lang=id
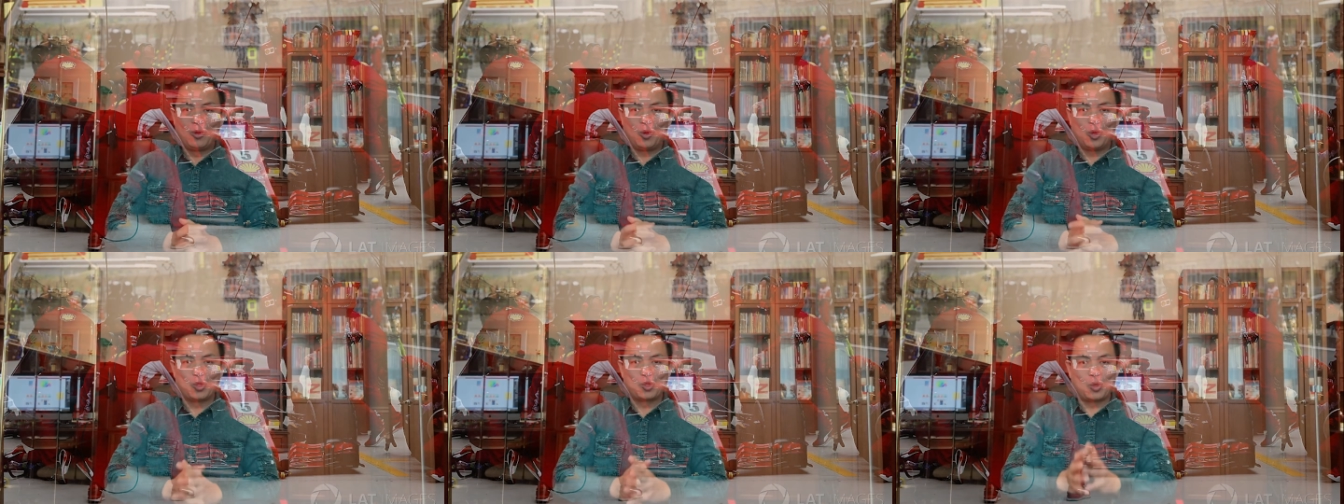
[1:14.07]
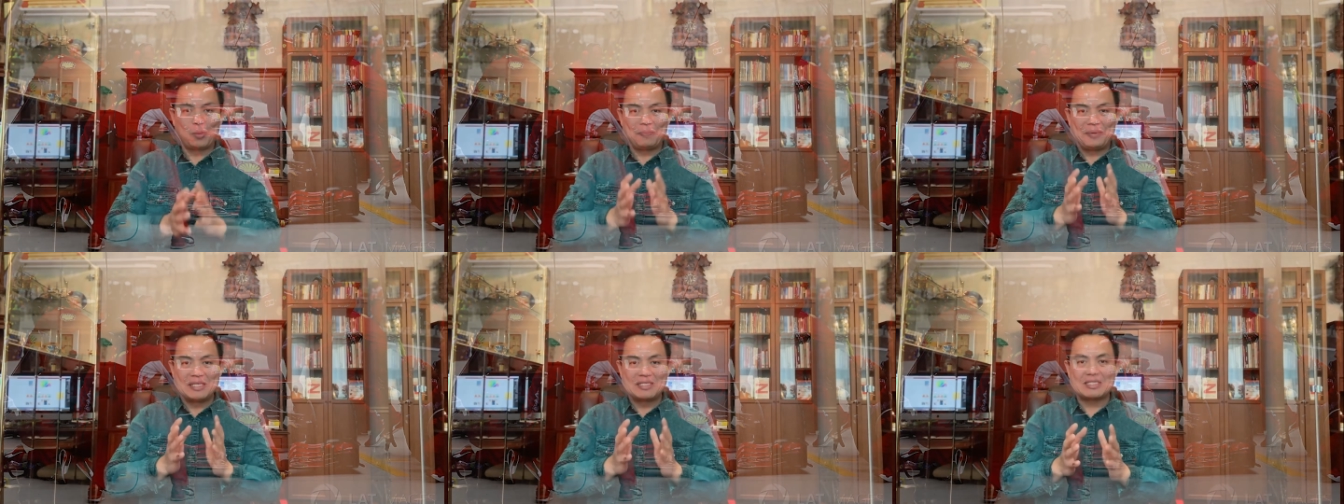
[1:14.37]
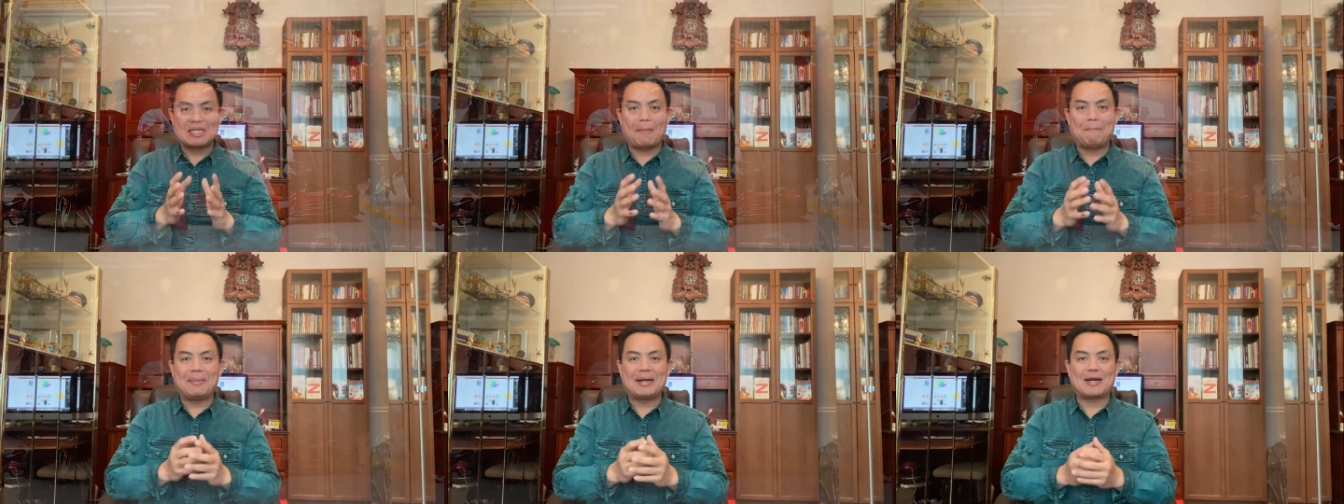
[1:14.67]
untuk
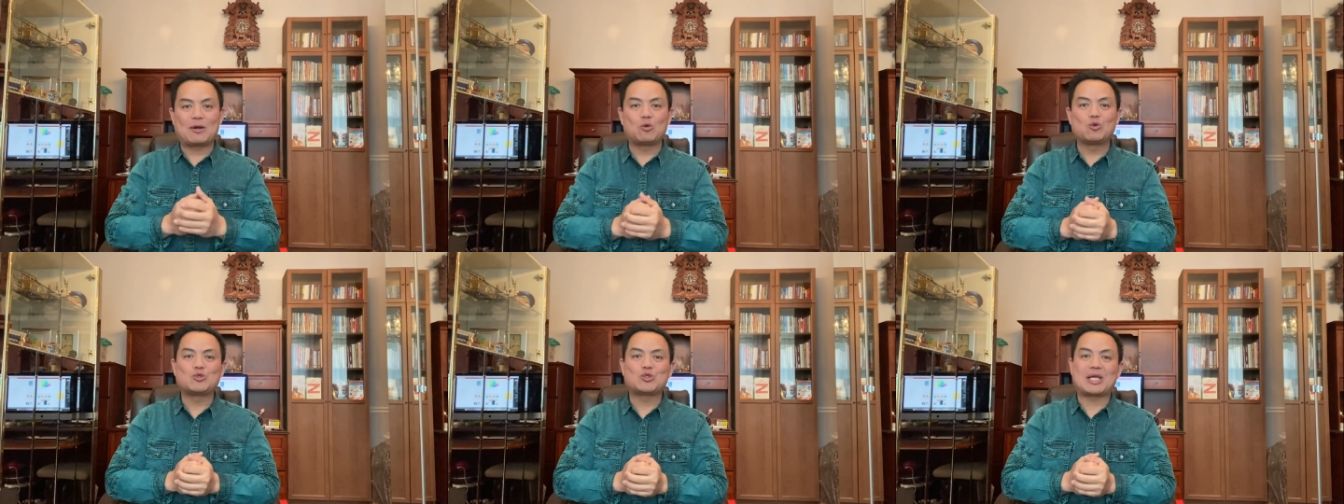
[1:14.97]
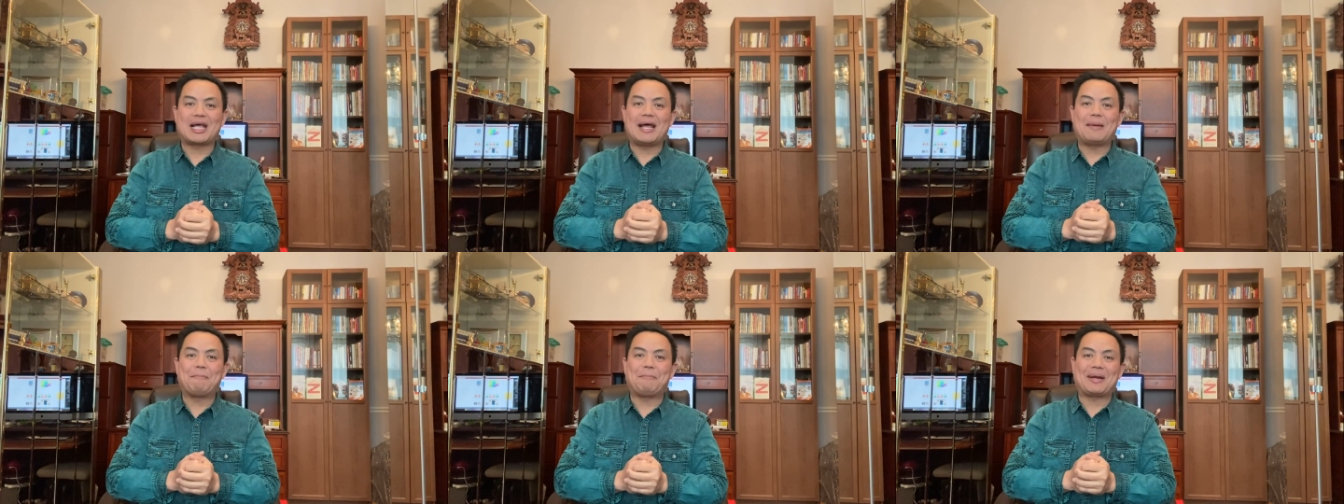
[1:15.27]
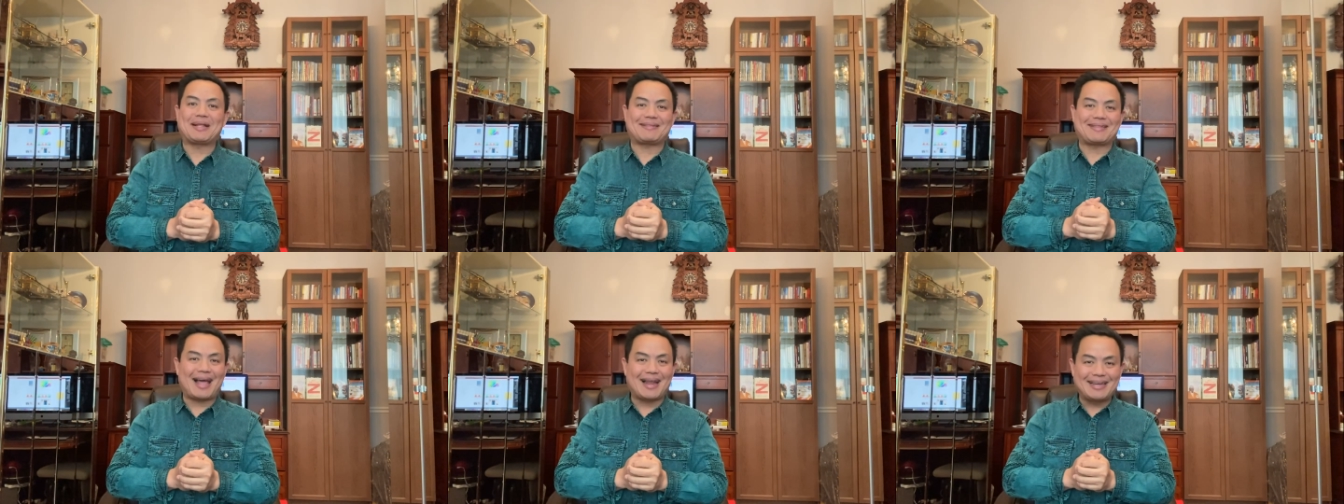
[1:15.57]
bisa meneruskan
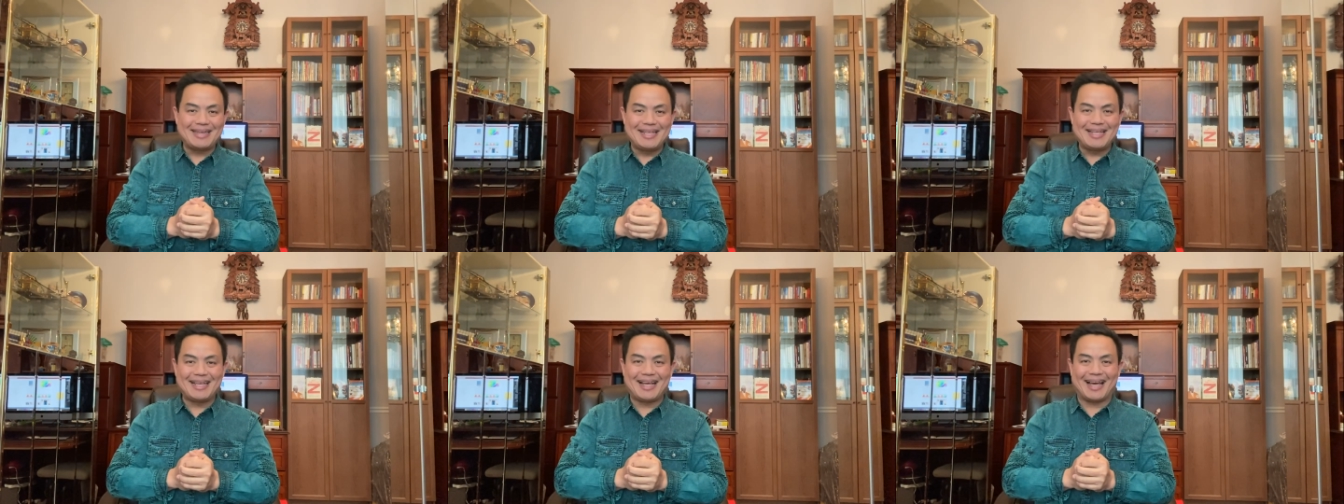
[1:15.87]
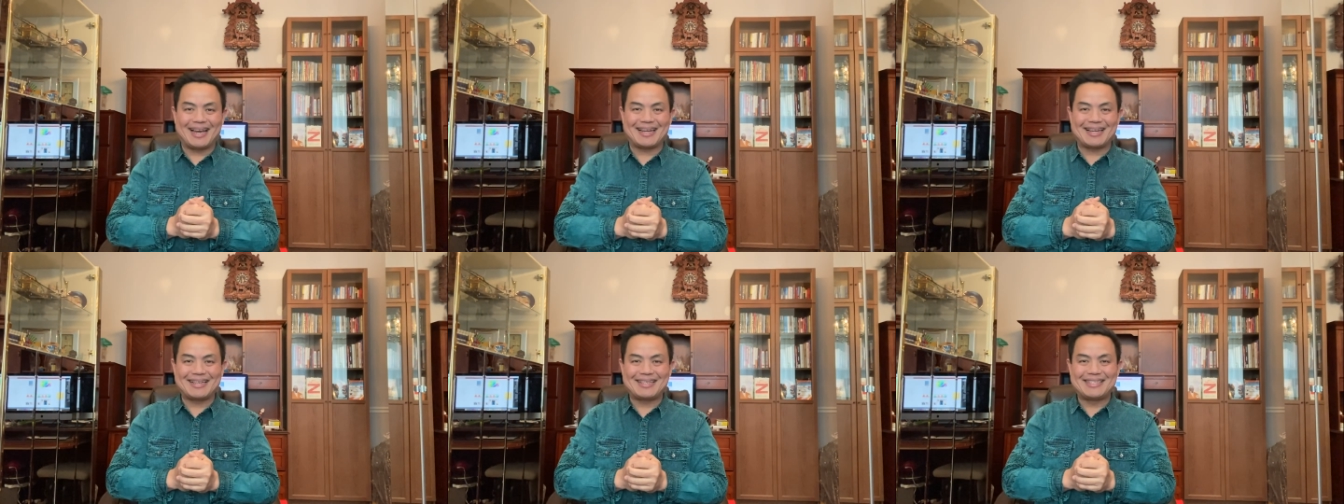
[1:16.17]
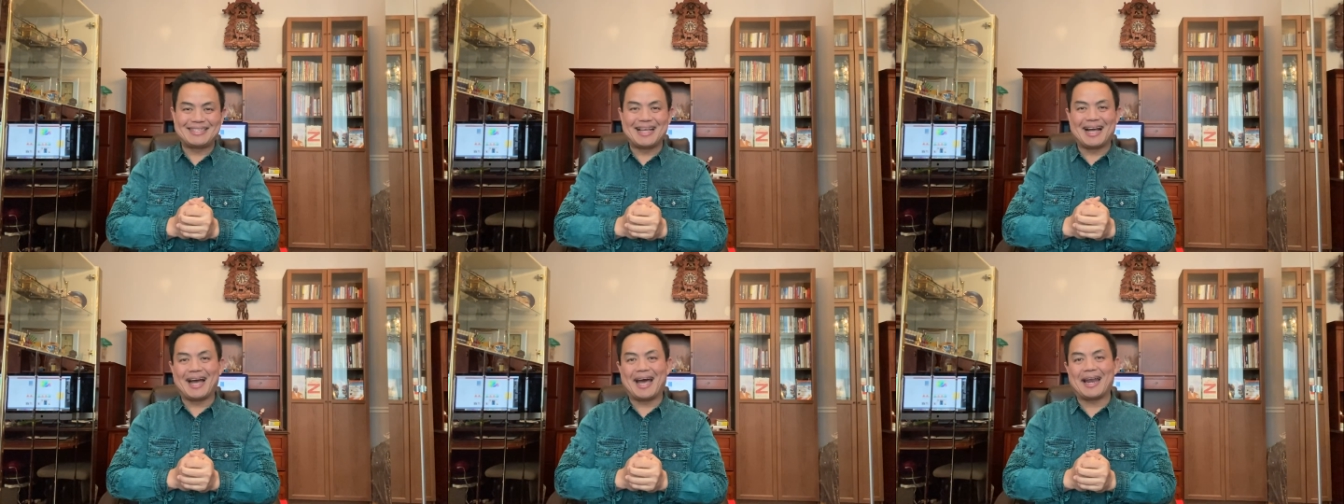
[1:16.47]

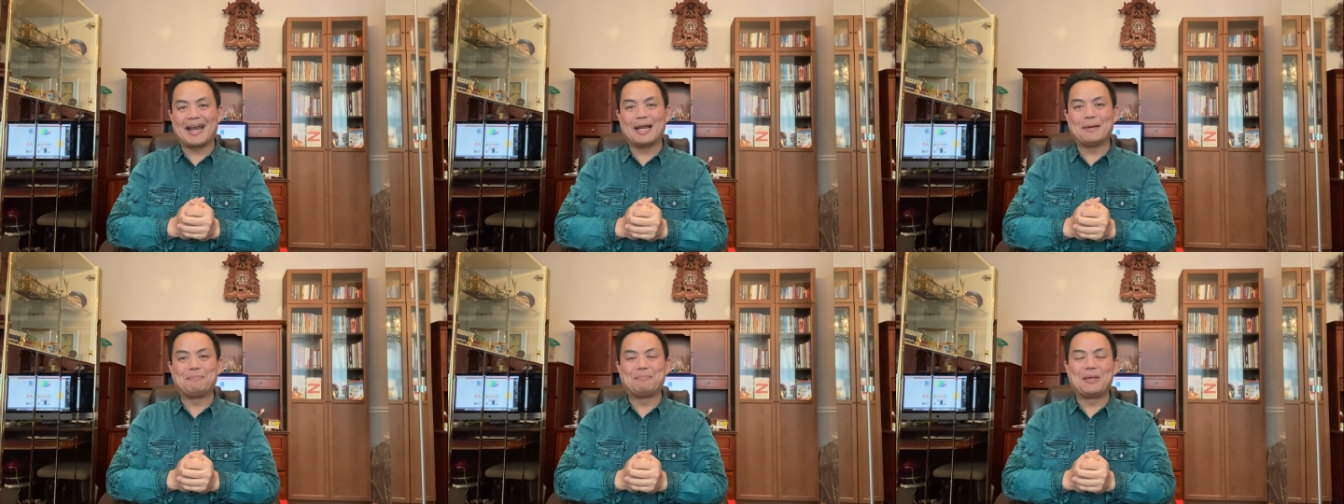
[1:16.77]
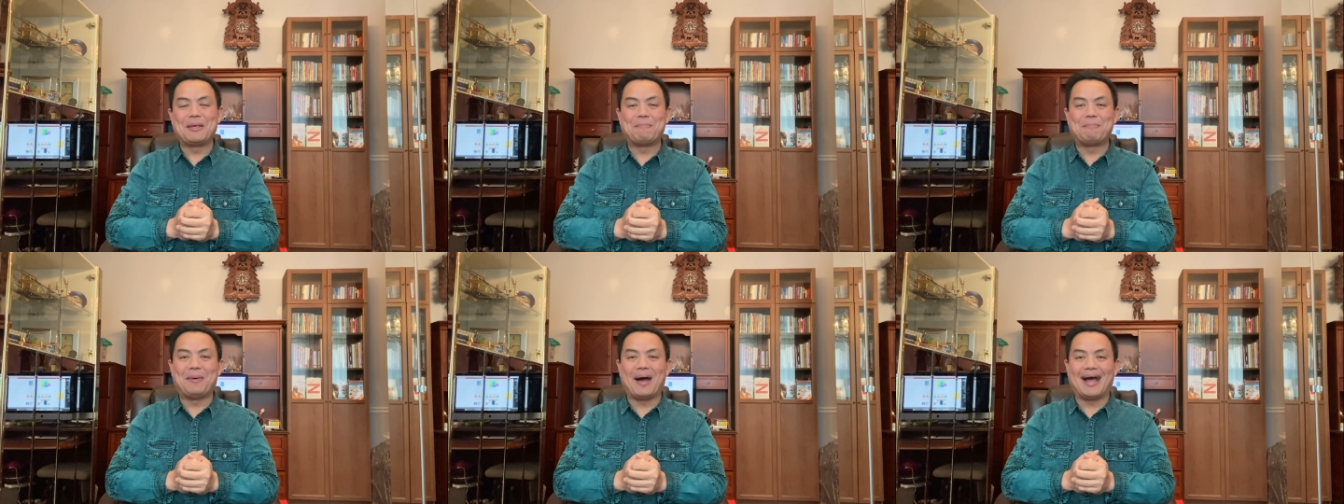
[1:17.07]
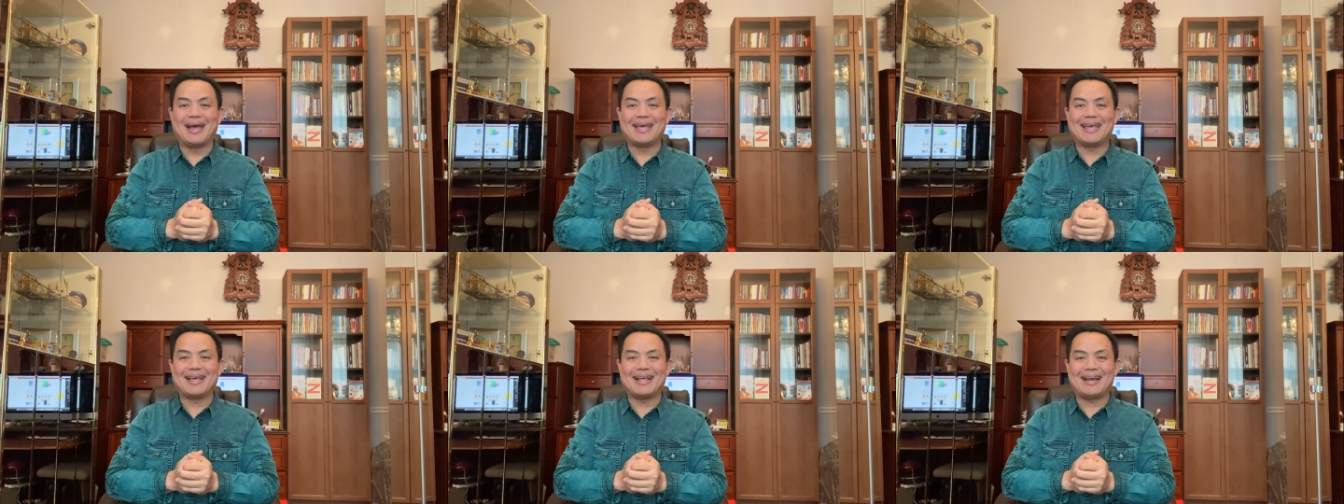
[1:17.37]
pertandingan dengan lebih
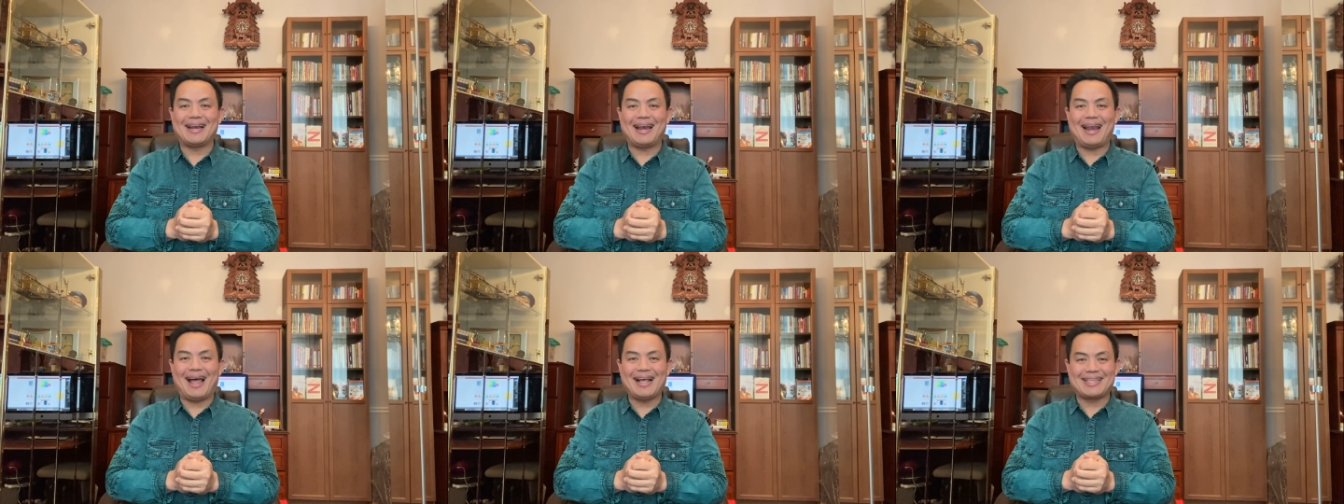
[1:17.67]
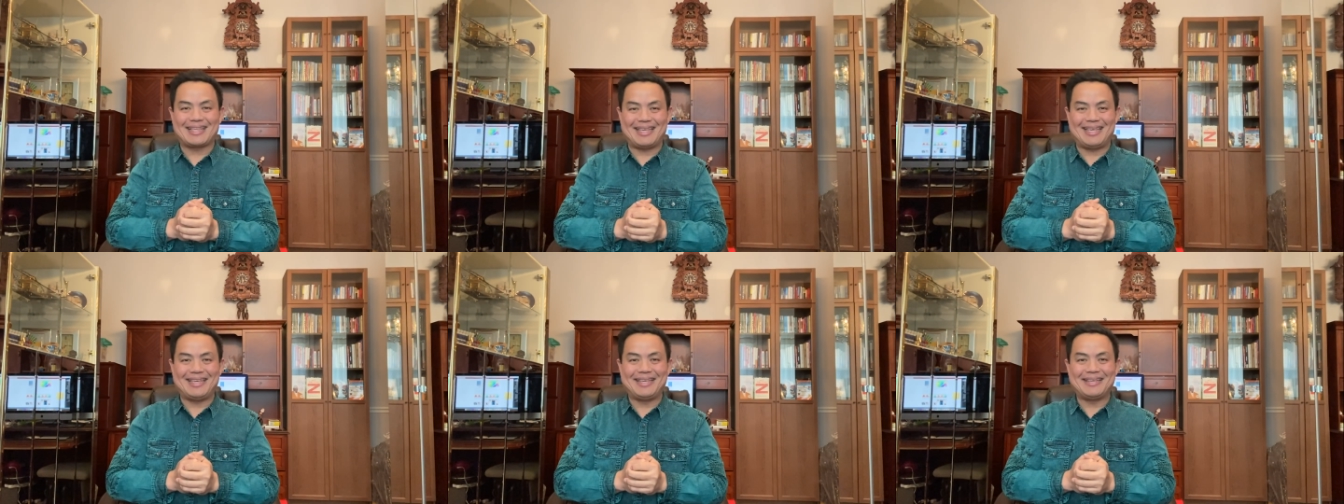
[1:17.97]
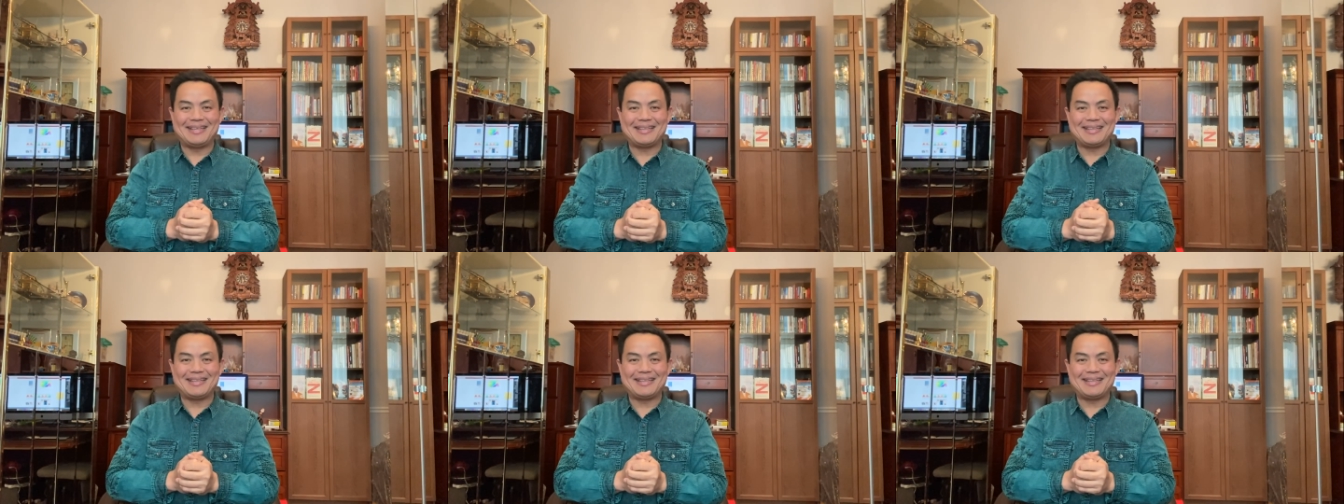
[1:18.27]
baik lagi.